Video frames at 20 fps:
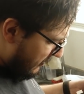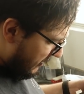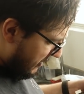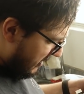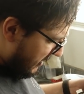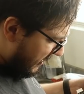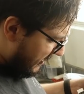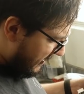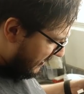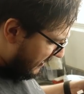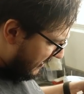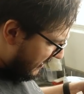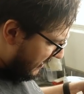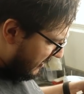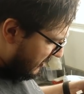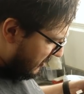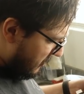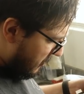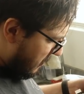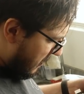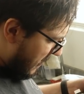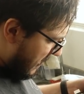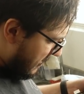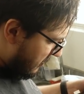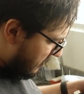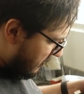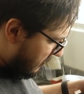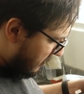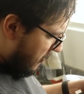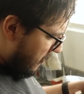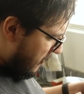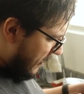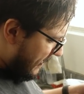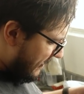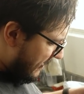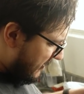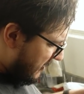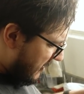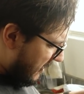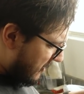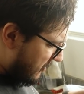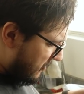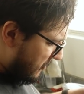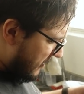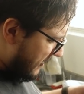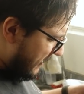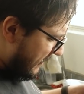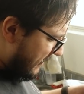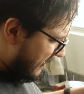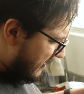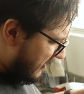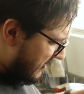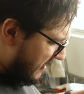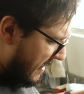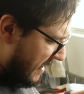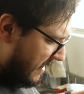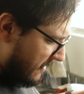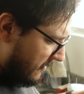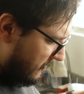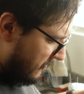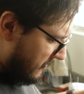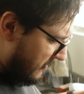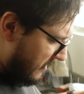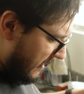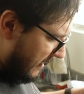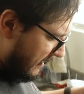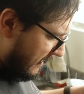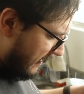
eu acho que essa daqui é de 4. Ou essa é de 14, essa é de 10, não sei